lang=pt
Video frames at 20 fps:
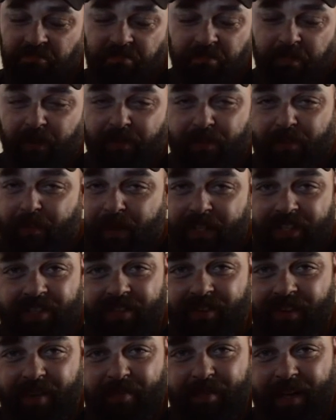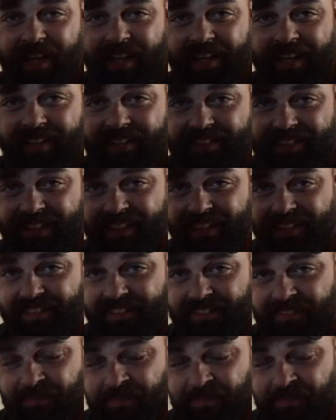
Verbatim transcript: provavelmente eu não lembraria dessa,